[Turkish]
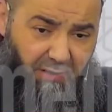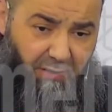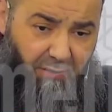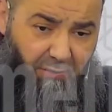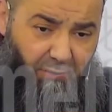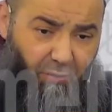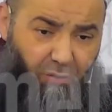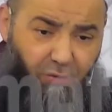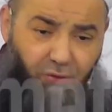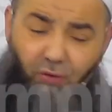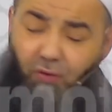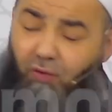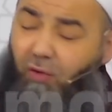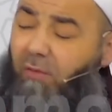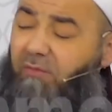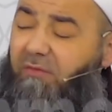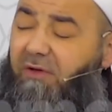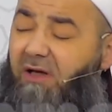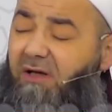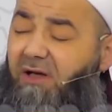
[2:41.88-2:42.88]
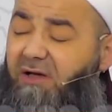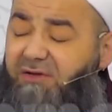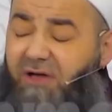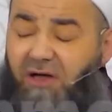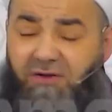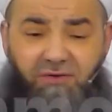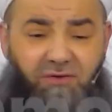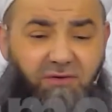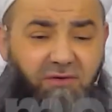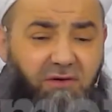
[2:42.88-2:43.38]
Ordunun komutanı da
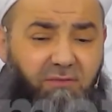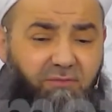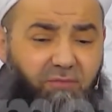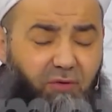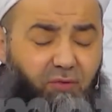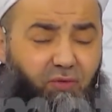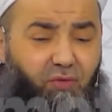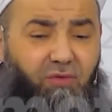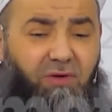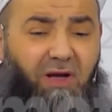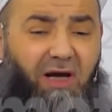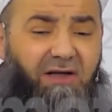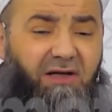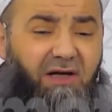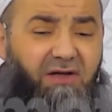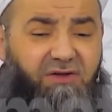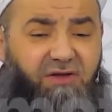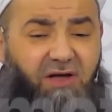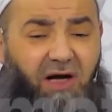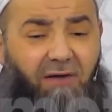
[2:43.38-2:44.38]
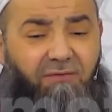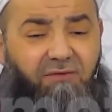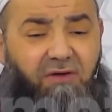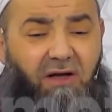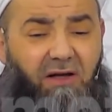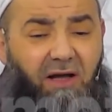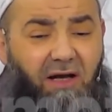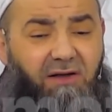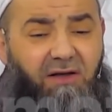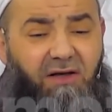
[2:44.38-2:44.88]
şaşırdı. Günler geçti,
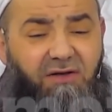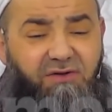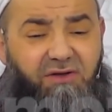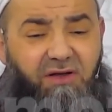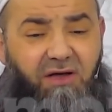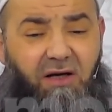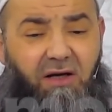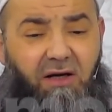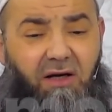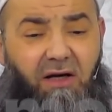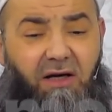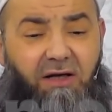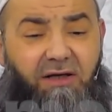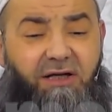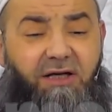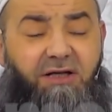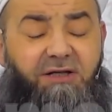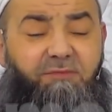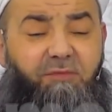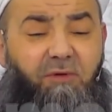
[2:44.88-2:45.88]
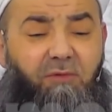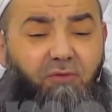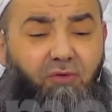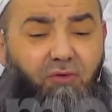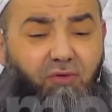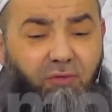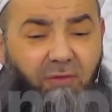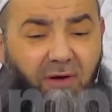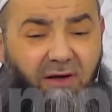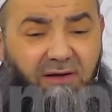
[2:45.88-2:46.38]
haftalar geçti. Hiçbir
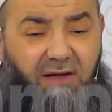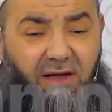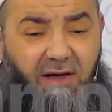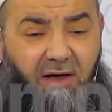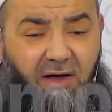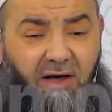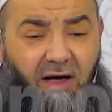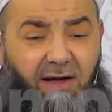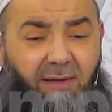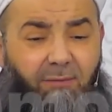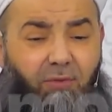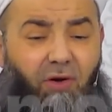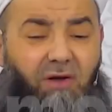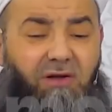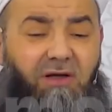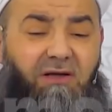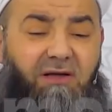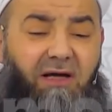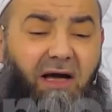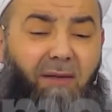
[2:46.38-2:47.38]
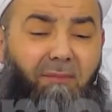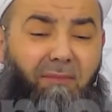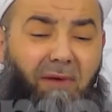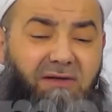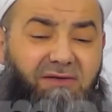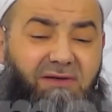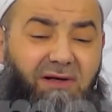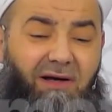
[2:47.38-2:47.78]
Müslümanlara kale bu kadar dayanmaz.